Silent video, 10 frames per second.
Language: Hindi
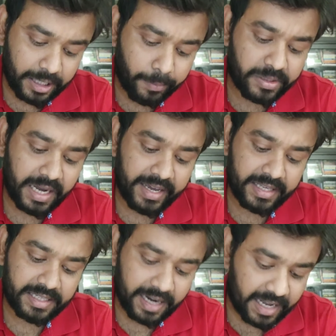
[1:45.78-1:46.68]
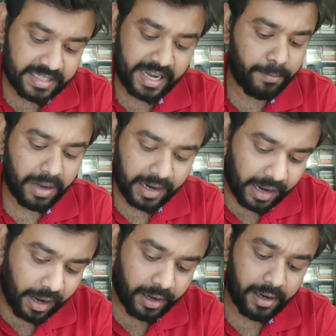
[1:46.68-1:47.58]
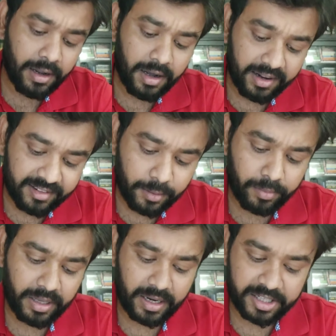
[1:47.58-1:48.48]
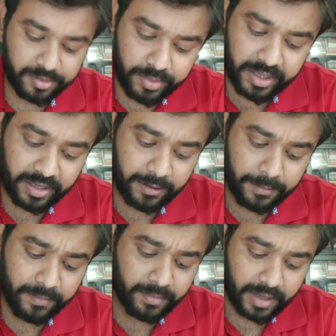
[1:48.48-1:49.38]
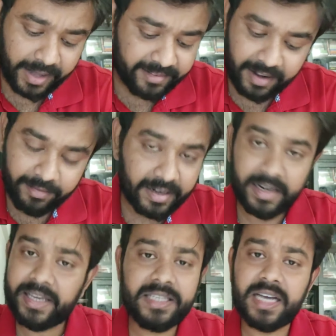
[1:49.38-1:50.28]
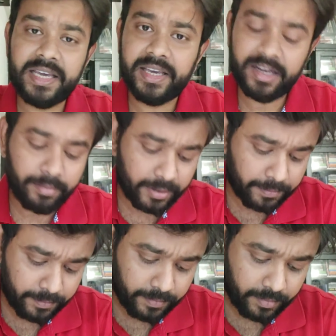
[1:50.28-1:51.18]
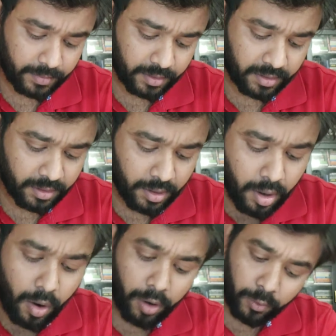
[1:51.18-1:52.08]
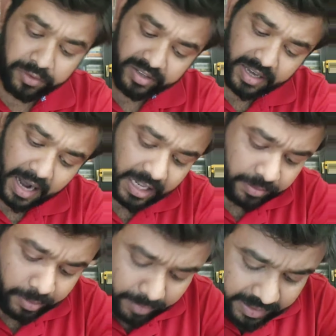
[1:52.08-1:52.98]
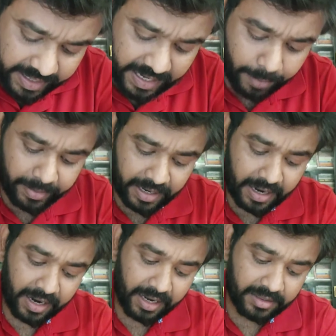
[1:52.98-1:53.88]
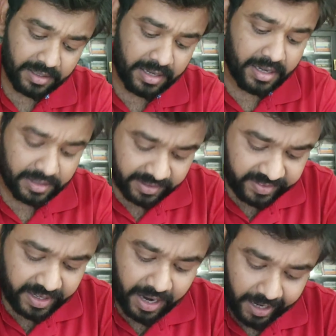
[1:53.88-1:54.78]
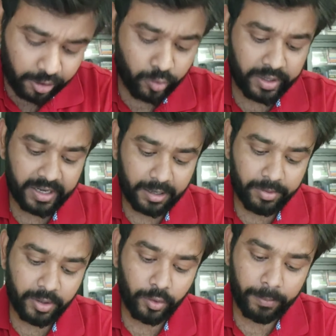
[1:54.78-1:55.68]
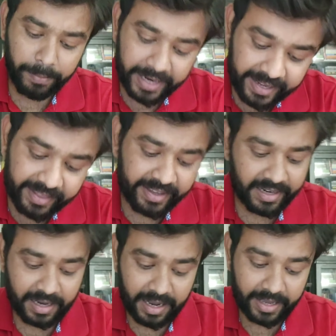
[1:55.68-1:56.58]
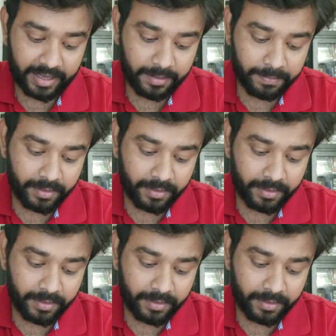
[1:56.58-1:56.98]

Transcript: जब चाहे चला जाए बंगाल असम या कश्मीर ऐसा वर नहीं चाहिए हमें और उसके हाथ में मत देना मेरा हाथ जिसके हाथों ने कभी कोई पेड़ नहीं लगाए